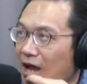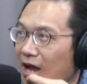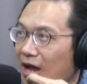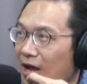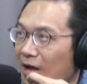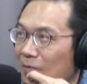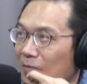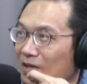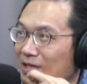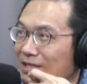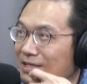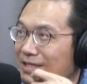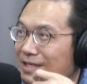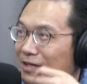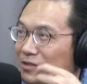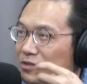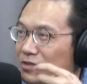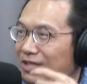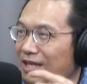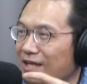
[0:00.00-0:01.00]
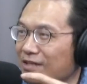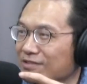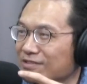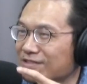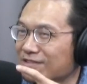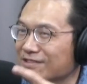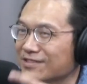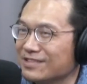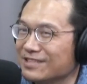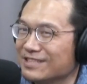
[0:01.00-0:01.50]
啊嘛去告诉老
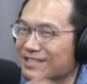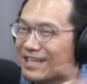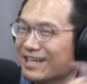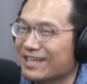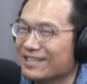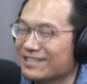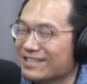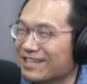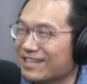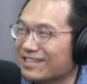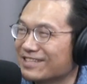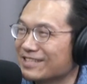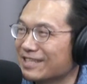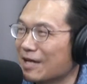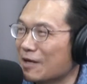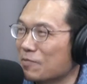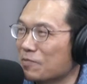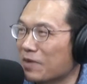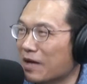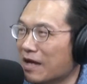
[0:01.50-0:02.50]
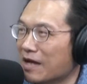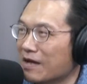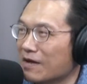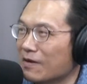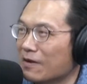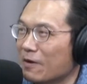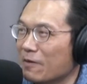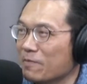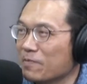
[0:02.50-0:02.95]
师，伊甲像甲像拍吼。啊